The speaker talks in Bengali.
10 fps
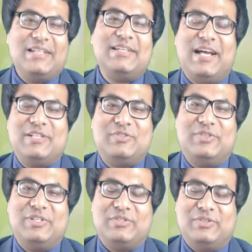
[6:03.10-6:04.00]
যা কাজ
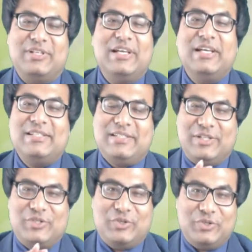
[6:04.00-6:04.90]
করেছো
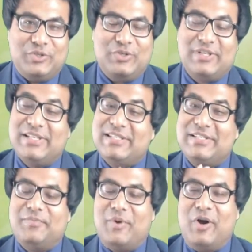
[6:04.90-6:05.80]
সেটা ছোট হোক
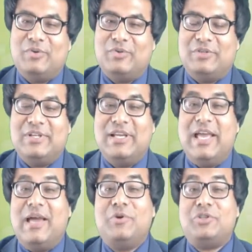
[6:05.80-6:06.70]
সেটা বড় হোক
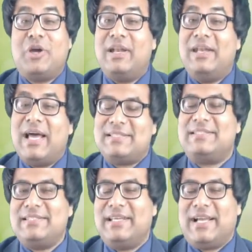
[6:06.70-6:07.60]
এবং সবার
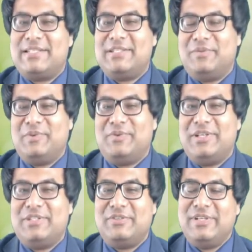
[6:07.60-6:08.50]
লাস্টে যে কাজটি তুমি
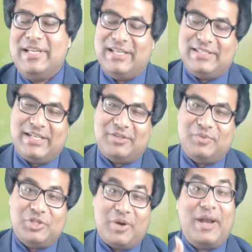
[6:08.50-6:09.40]
করেছো সেটা
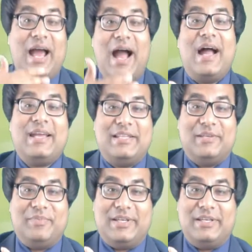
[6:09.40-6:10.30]
তুমি সবার আগে
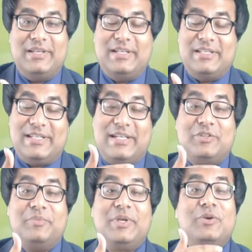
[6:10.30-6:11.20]
দেবে সেটা
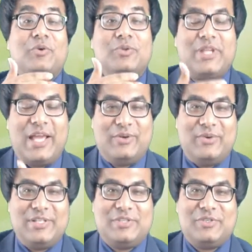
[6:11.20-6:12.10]
তুমি কোথায়
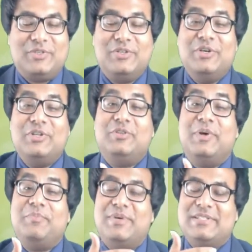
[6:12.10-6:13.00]
করেছো
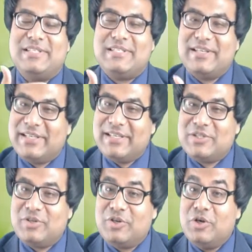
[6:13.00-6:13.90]
তোমার পজিশন কী
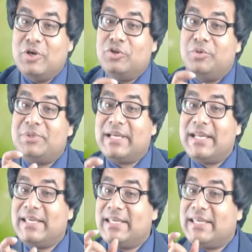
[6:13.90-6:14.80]
ছিল তুমি
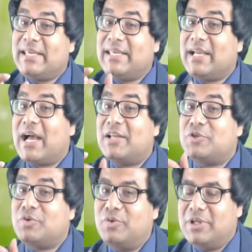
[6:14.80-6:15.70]
সেখানে কি কি কাজ
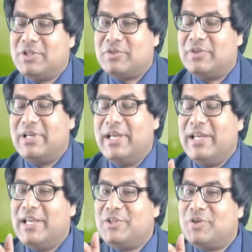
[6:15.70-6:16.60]
করেছো
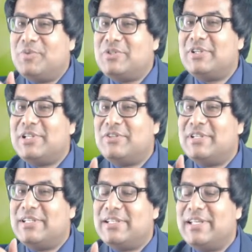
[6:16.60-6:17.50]
এই সমস্ত কিছু
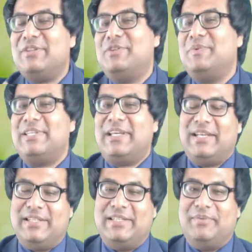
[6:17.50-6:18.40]
ডিটেল তুমি
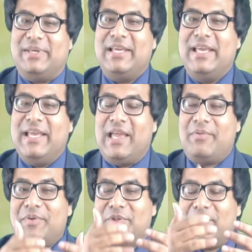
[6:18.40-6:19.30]
সেখানে দেবে
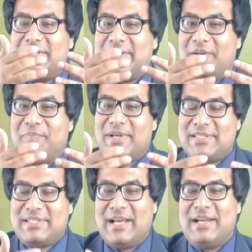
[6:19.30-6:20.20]
এভাবে তোমার চার
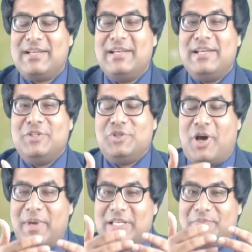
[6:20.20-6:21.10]
পাঁচটা
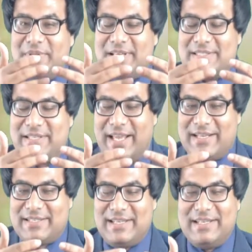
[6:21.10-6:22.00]
জব এক্সপিরিয়েন্সের
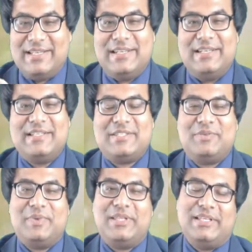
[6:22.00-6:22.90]
একটা লিস্ট
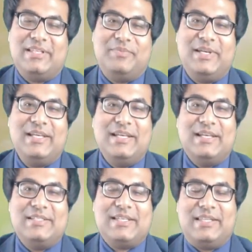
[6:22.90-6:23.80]
তুমি দিয়ে দেবে
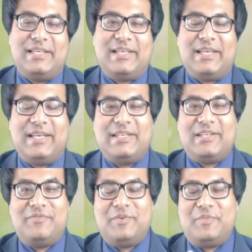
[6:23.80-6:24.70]
যাতে কি
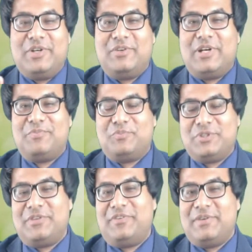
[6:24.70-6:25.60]
ইন্টারভিউ বোর্ডে ওরা
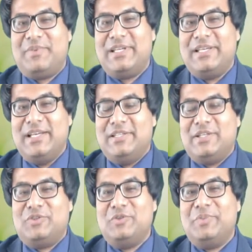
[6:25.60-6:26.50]
বুঝে ফেলবে
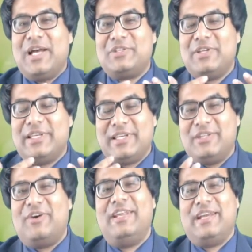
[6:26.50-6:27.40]
যে তুমি আসলে কি
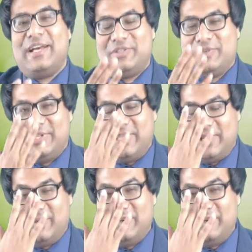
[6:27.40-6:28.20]
ধরনের কাজ করে থাকো